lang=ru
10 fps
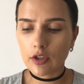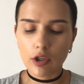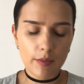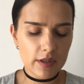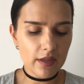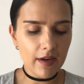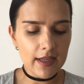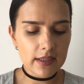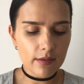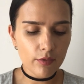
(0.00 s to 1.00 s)
которое
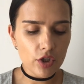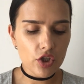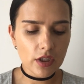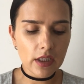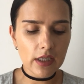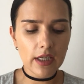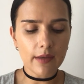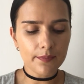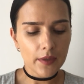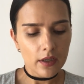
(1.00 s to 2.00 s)
представляет собой жидкий
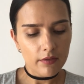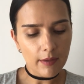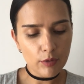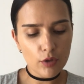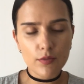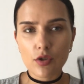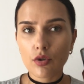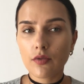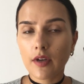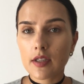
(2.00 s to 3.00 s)
крем в объеме
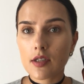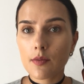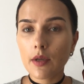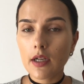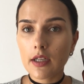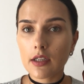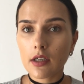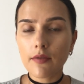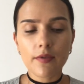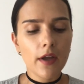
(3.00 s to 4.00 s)
120
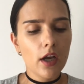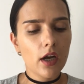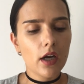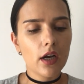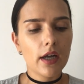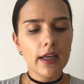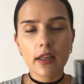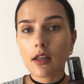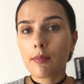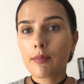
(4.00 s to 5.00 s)
мл. А,
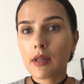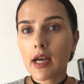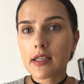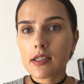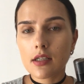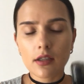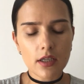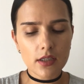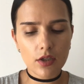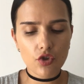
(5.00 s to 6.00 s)
это пластик,
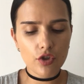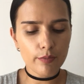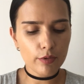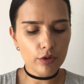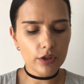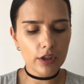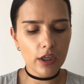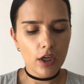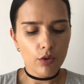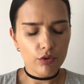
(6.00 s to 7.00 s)
достаточно
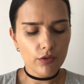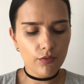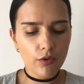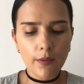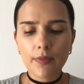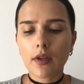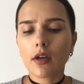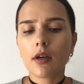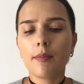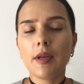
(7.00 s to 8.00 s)
плотный. У него
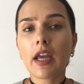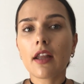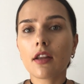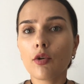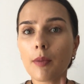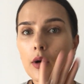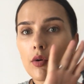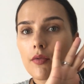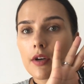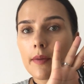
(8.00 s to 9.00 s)
а, приятная
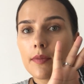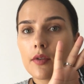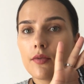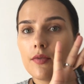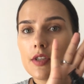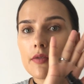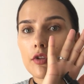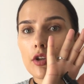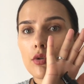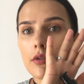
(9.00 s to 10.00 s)
упаковка в виде
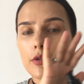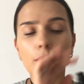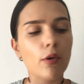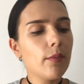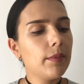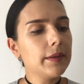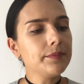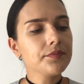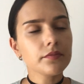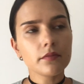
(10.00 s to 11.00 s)
вот такой вот помпы